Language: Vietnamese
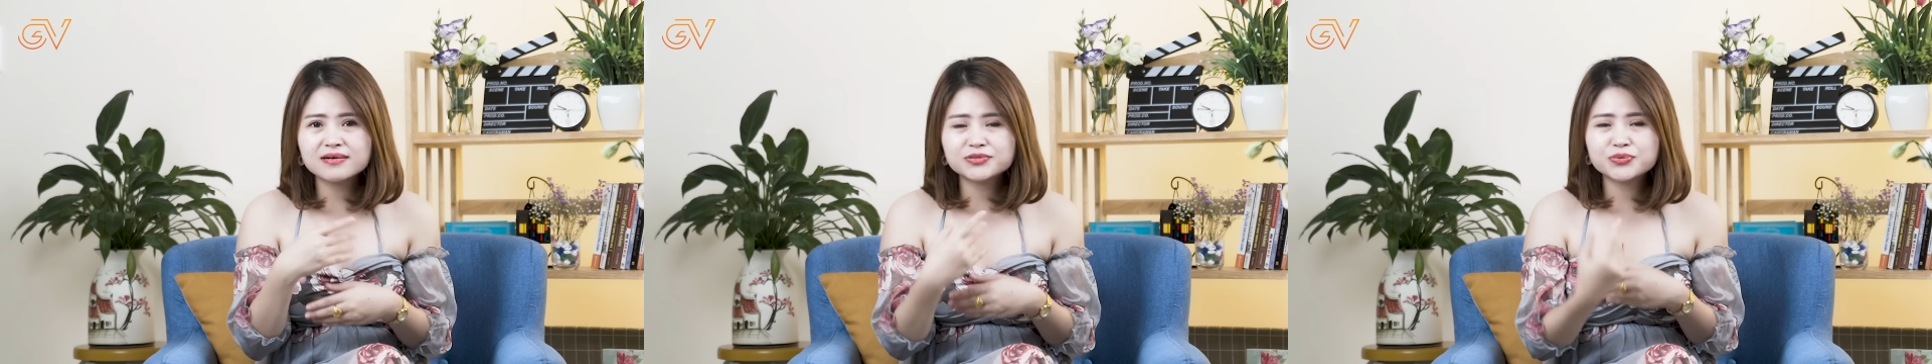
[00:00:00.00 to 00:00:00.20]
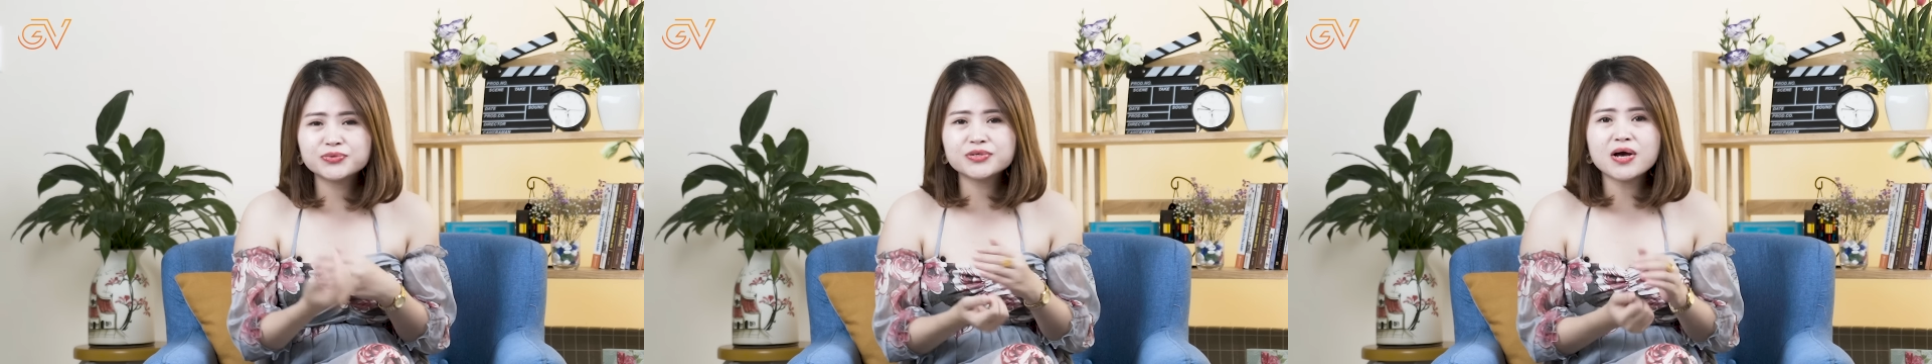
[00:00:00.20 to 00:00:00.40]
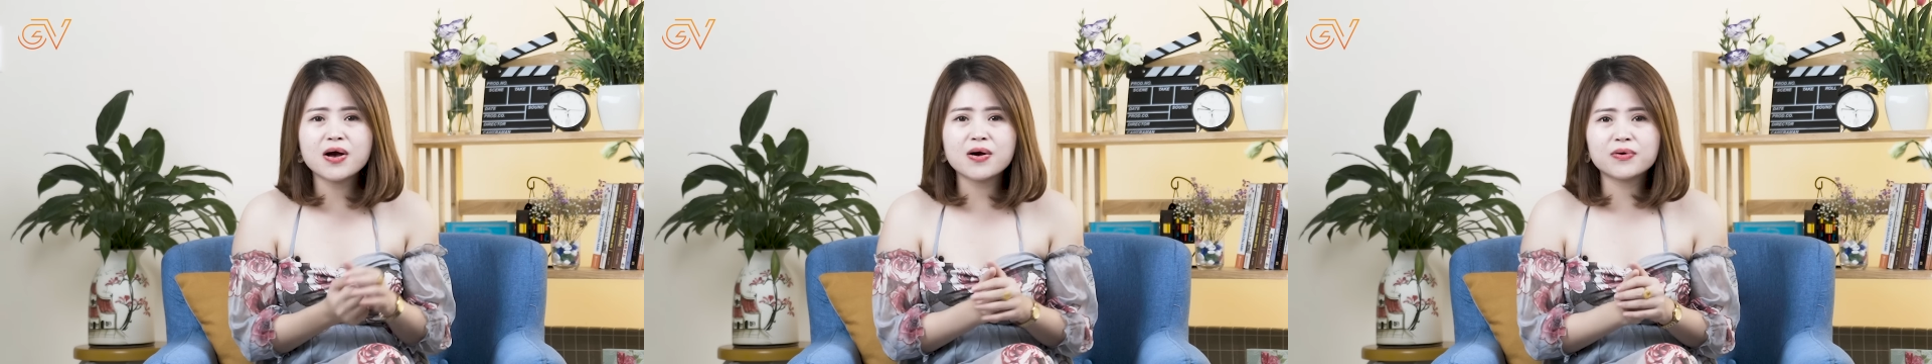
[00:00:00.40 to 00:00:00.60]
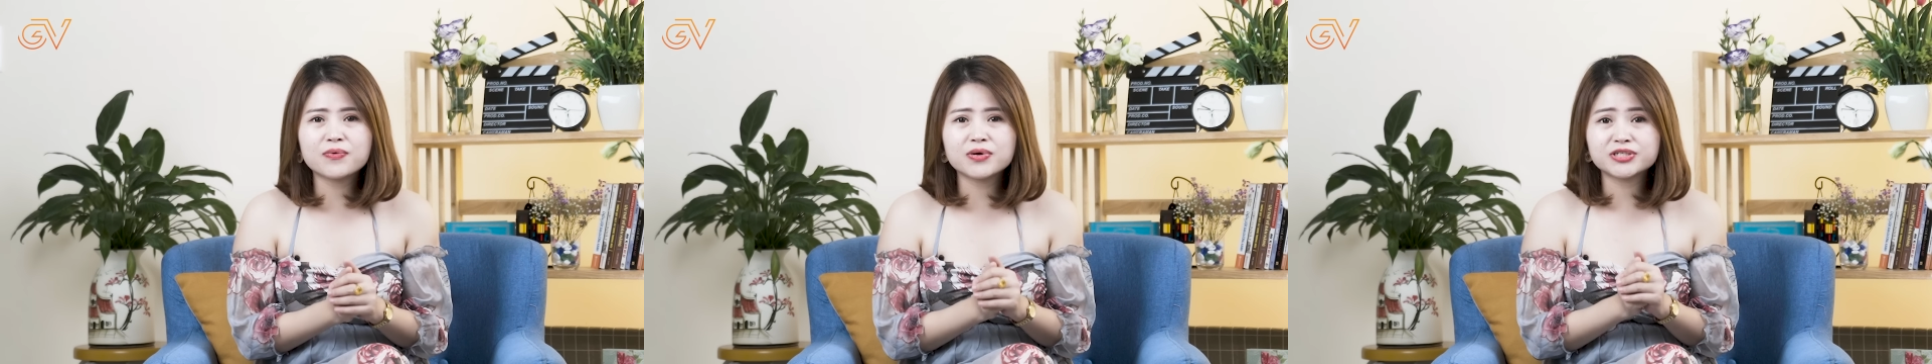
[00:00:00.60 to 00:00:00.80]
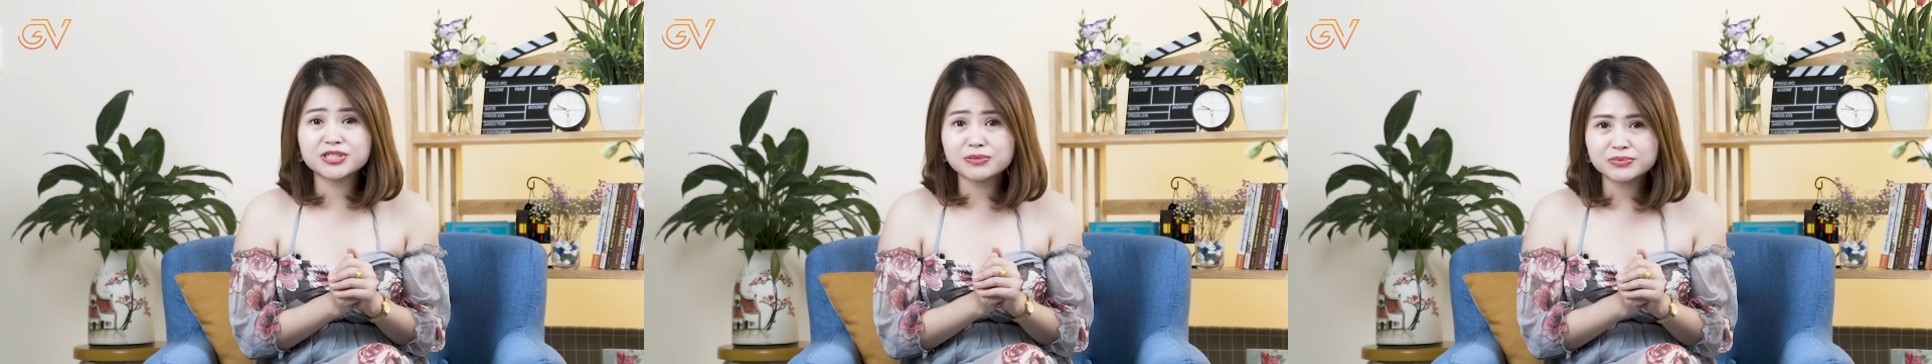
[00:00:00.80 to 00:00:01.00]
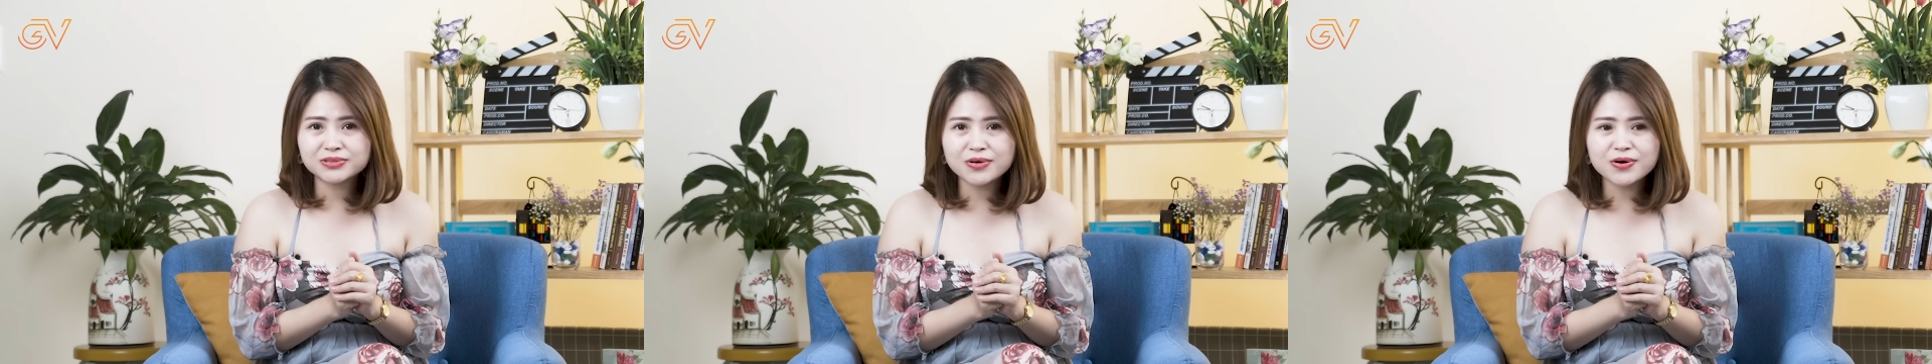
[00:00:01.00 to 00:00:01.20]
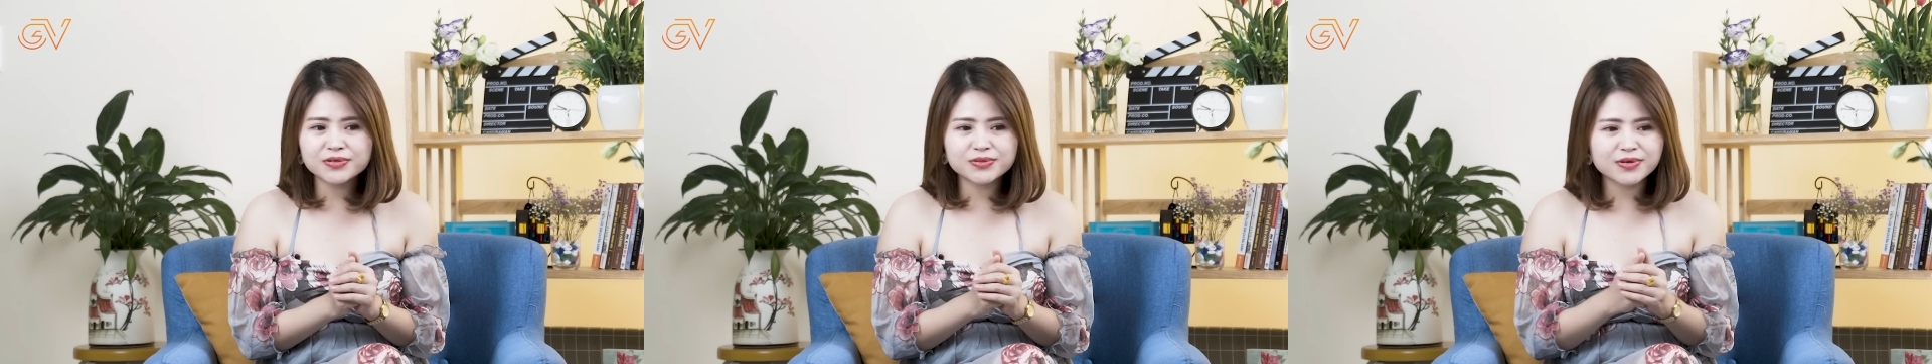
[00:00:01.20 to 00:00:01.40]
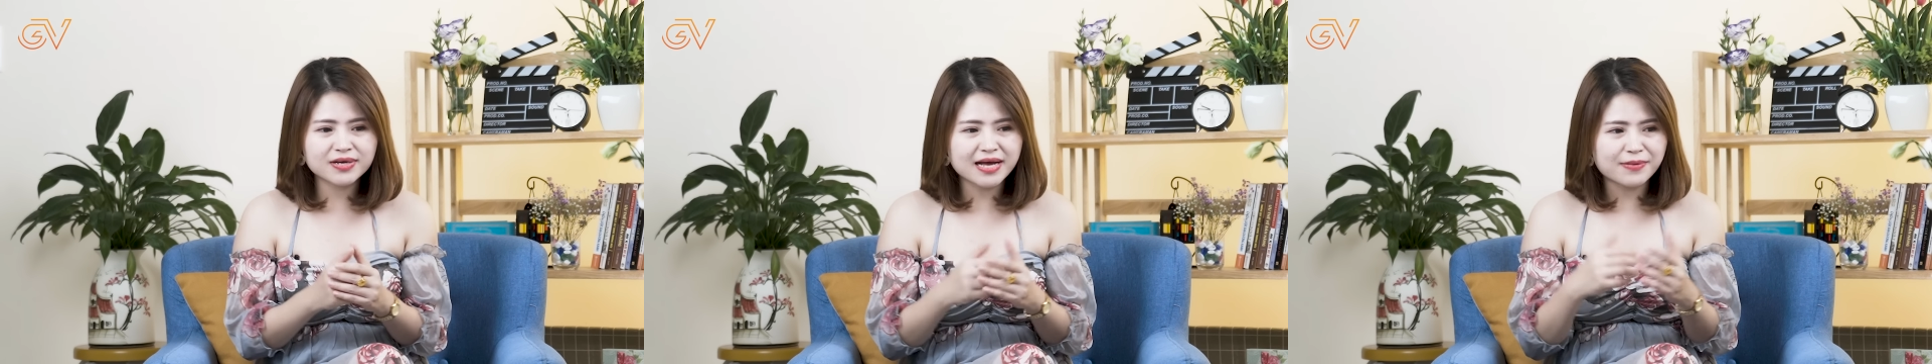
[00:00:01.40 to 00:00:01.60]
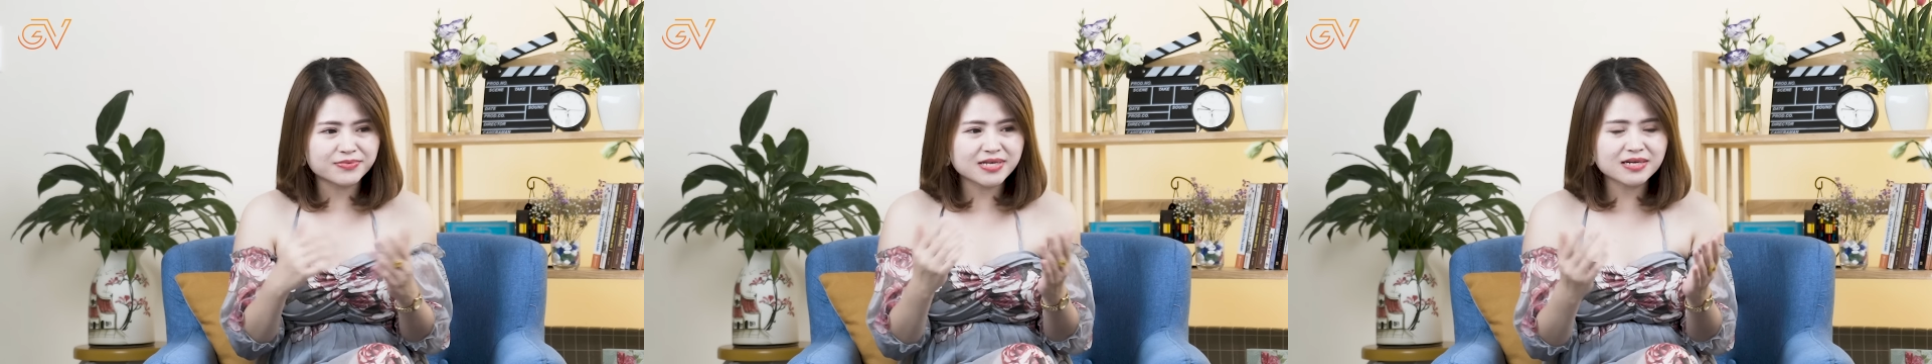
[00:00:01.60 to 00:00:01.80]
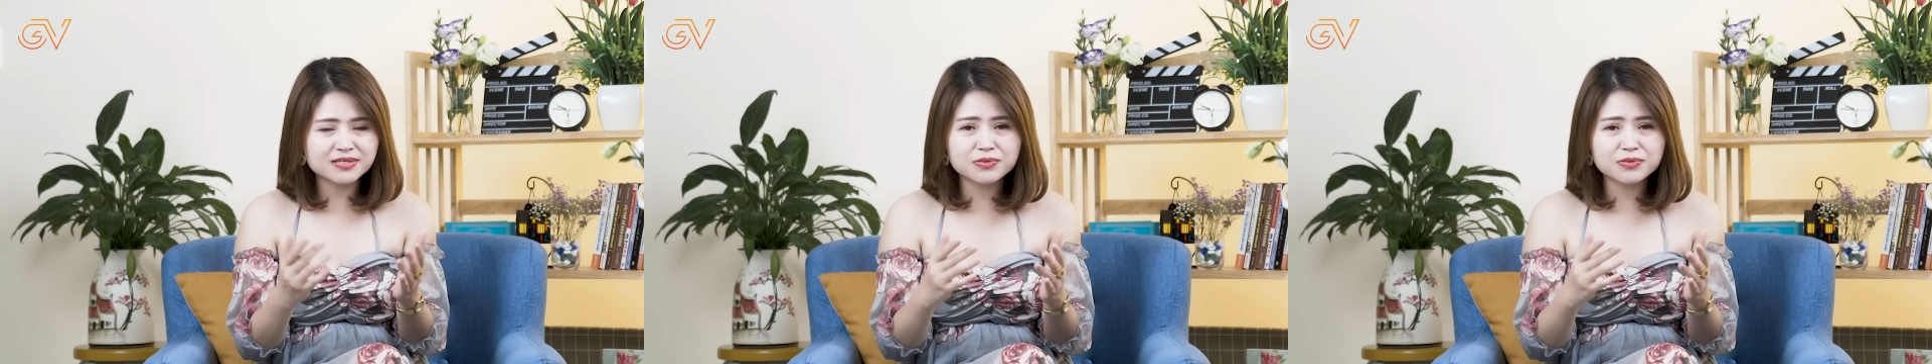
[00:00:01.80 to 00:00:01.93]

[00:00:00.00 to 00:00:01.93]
chú nhỏ của chồng tôi tôi cảm giác